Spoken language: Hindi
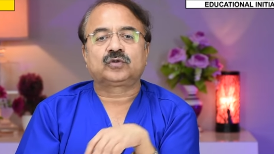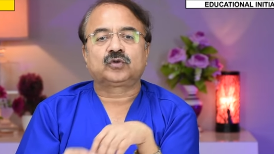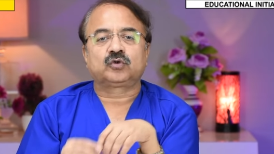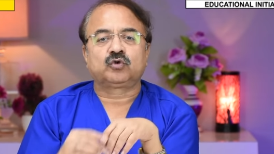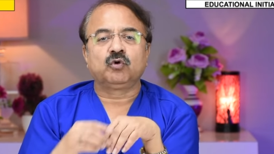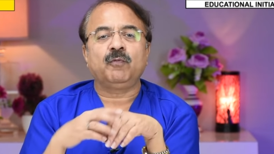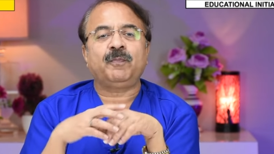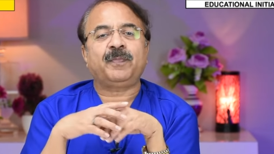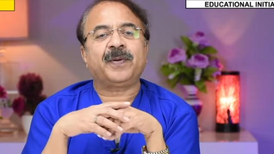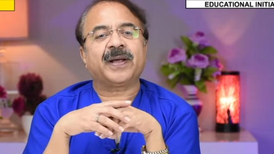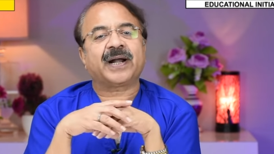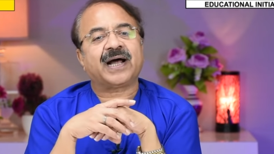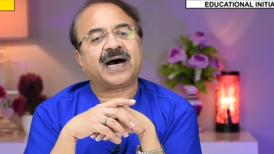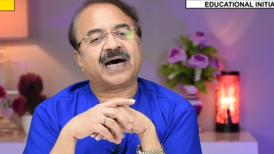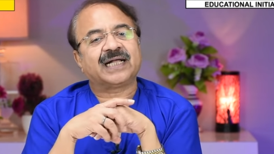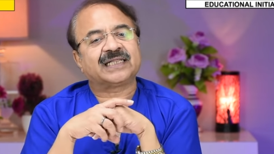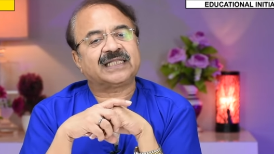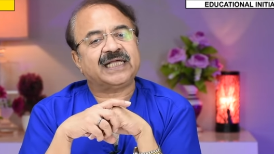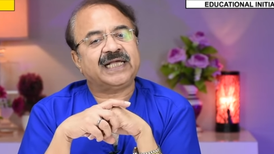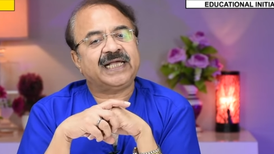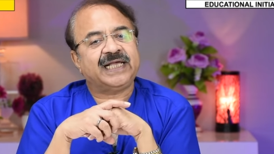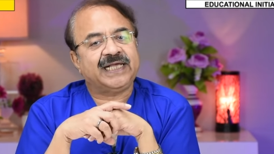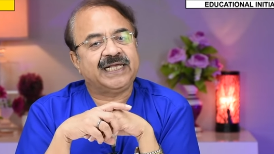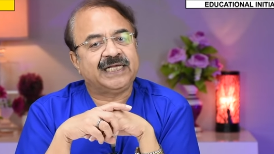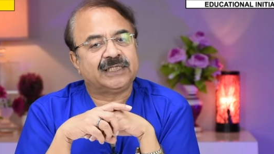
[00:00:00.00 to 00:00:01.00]
टू पर
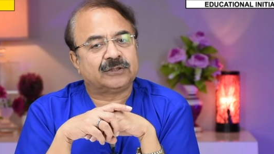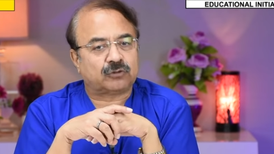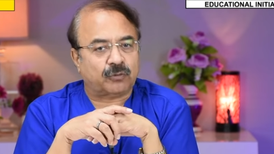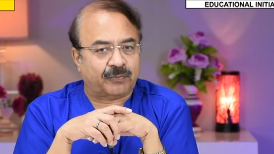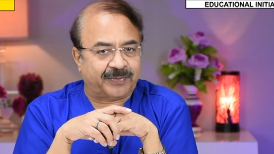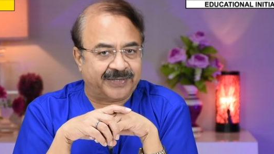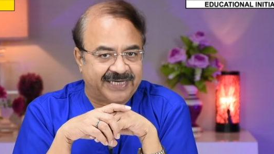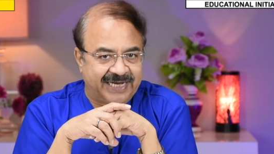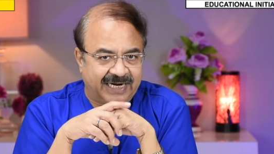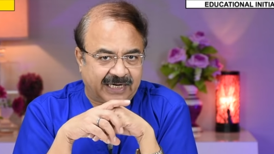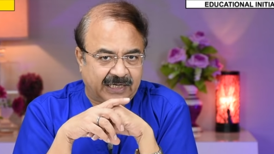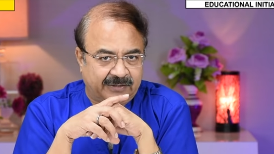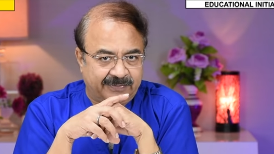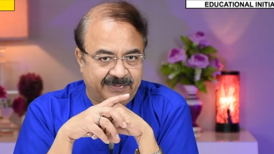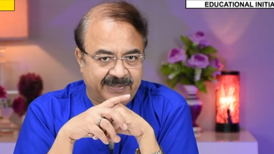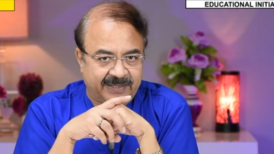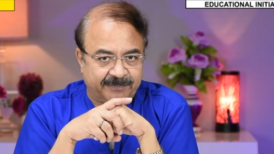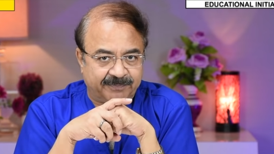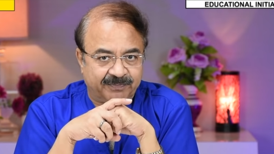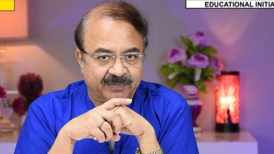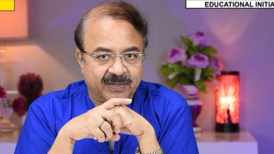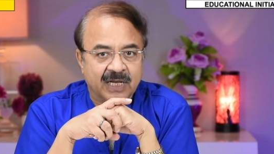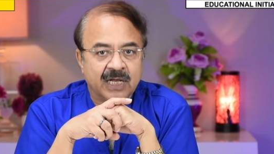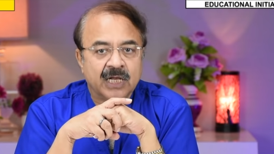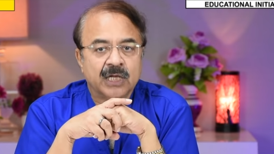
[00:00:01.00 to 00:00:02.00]
आते ही ईसोवेजेक्ट में
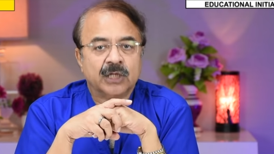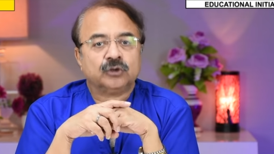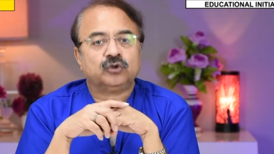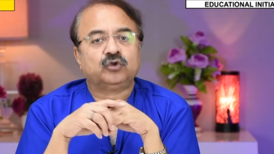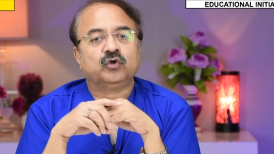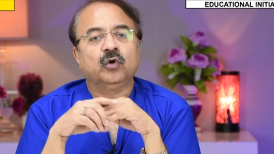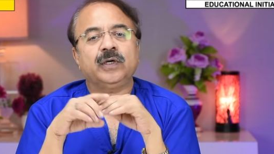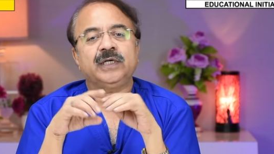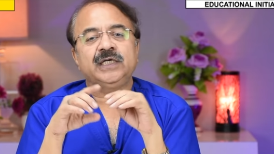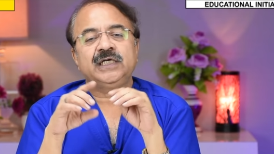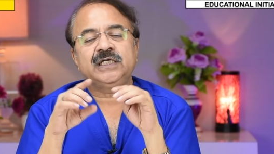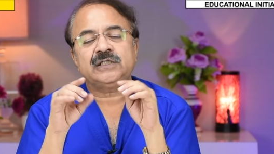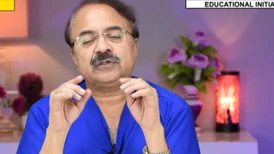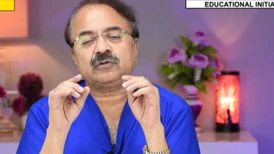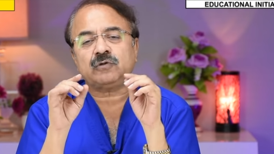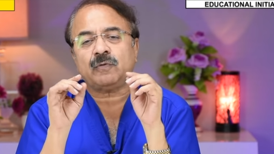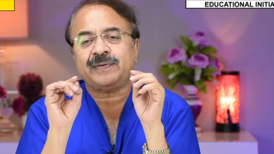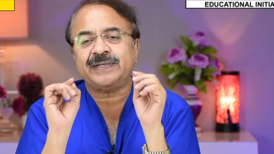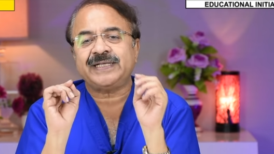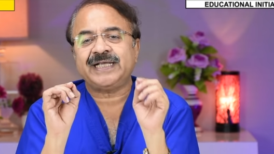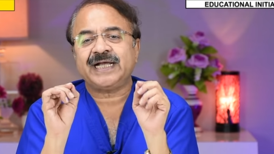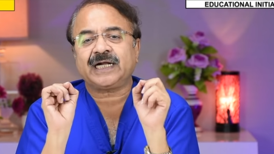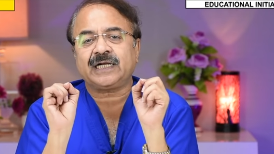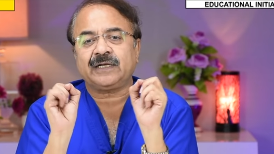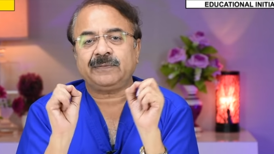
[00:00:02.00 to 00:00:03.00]
जो
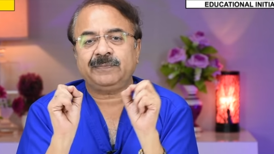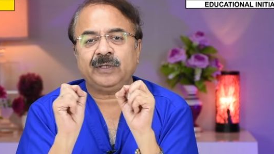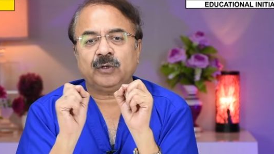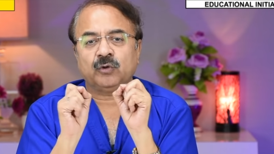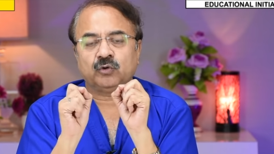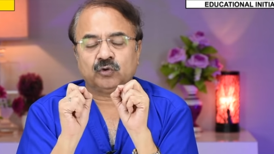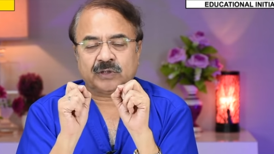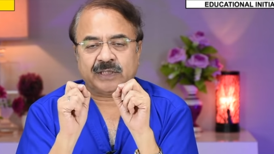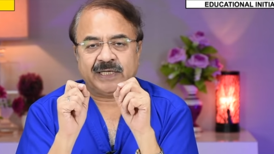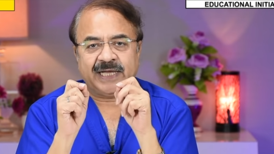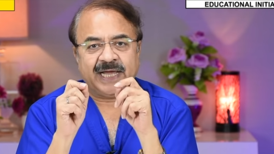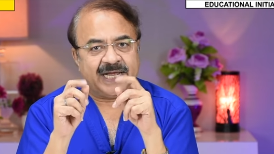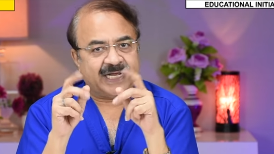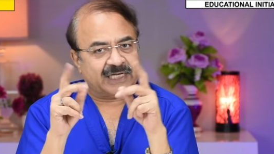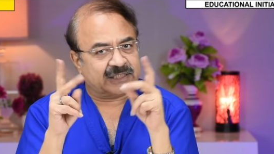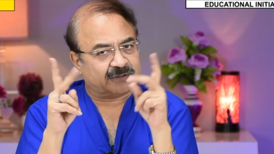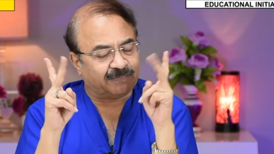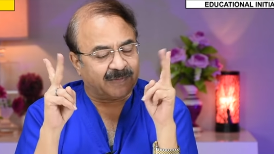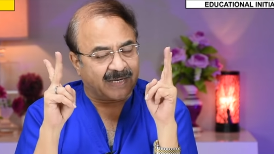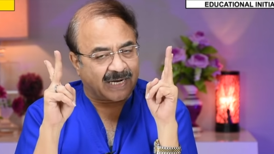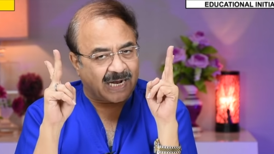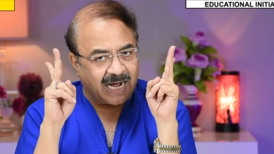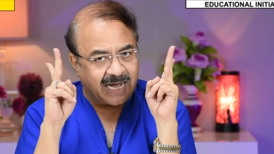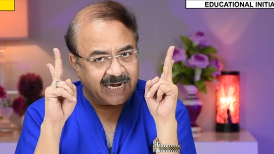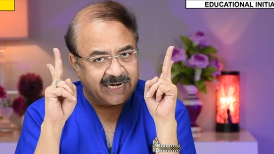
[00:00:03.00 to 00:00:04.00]
ईसोवेजेक्ट में होती है
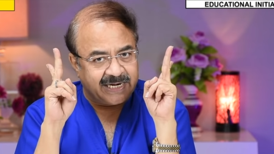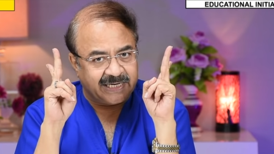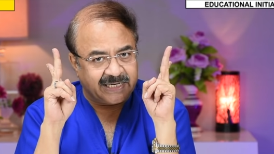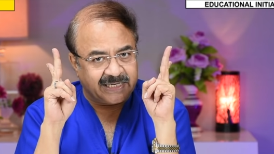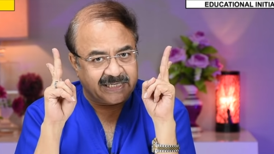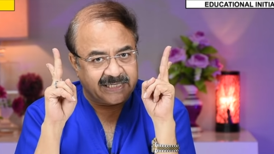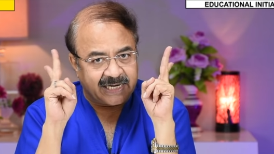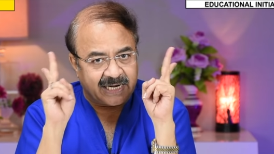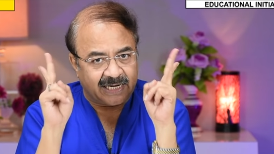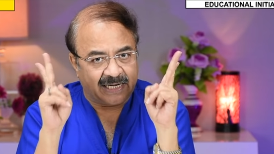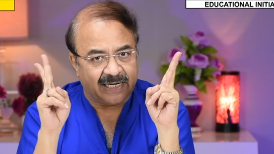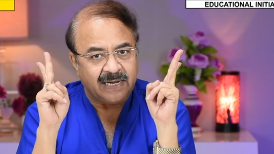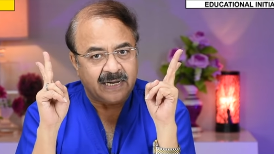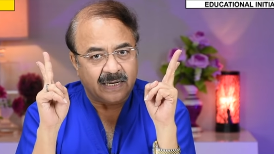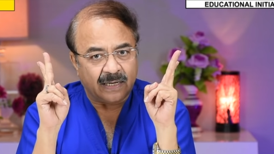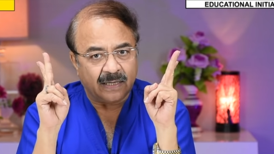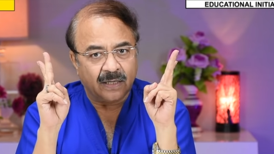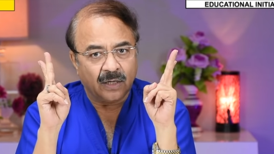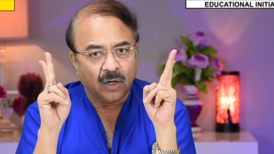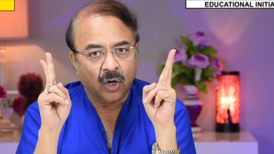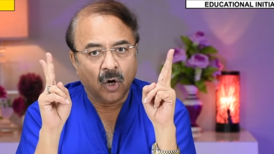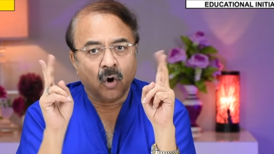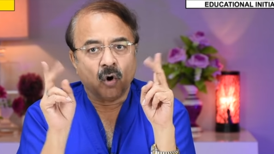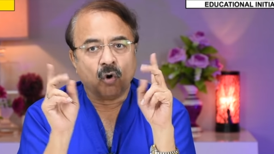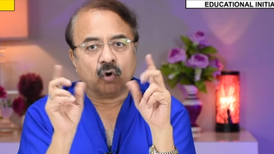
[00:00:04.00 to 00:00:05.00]
इसमें खाने की नली
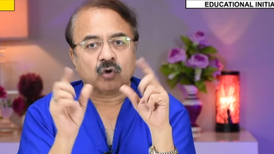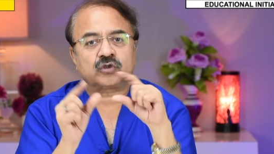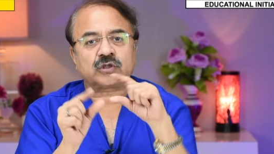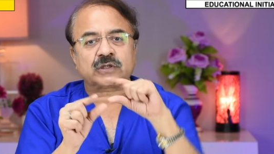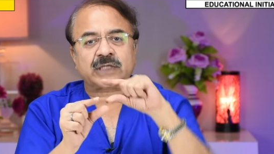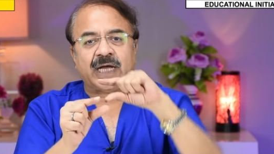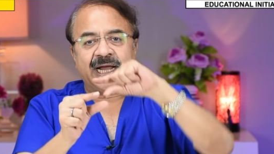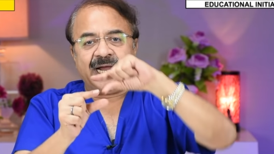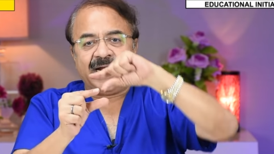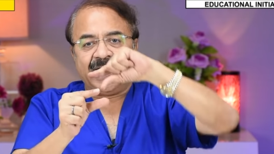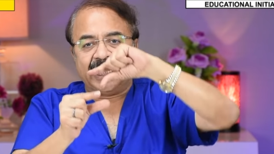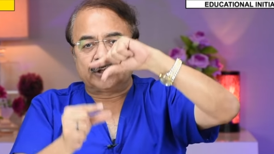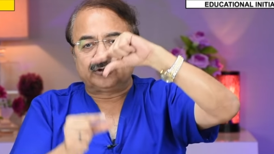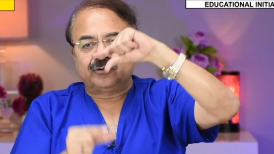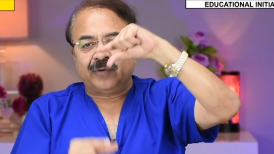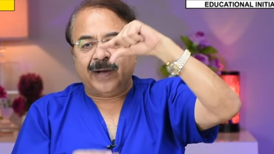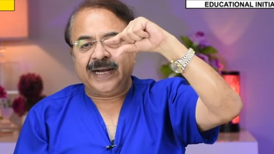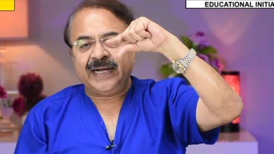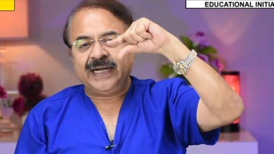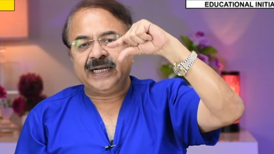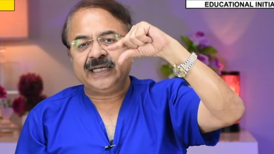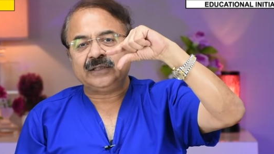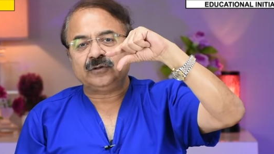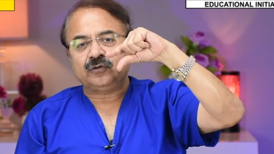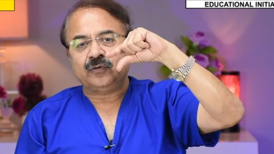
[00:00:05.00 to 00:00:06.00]
और उसका
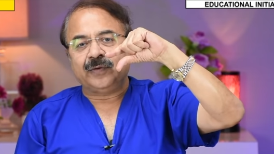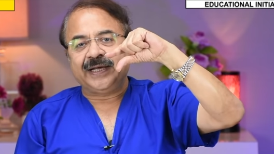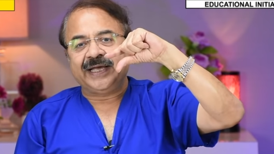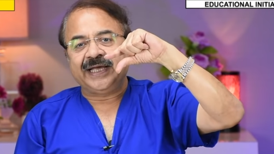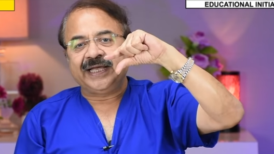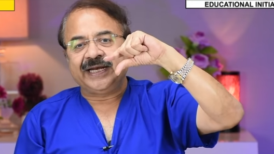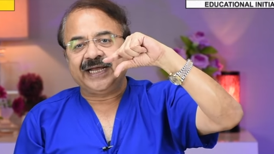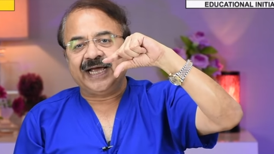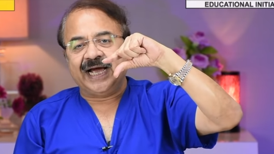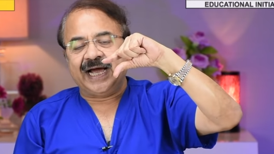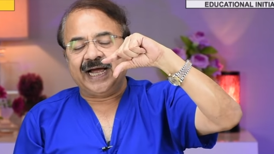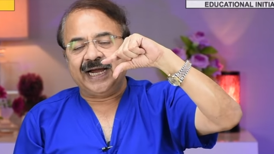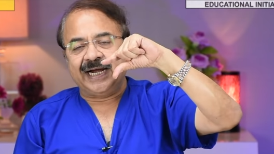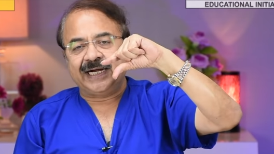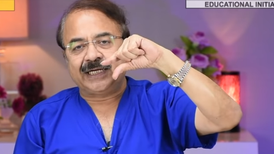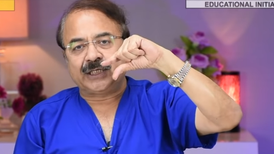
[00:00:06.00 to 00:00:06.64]
एडजॉइनिंग जो एरिया है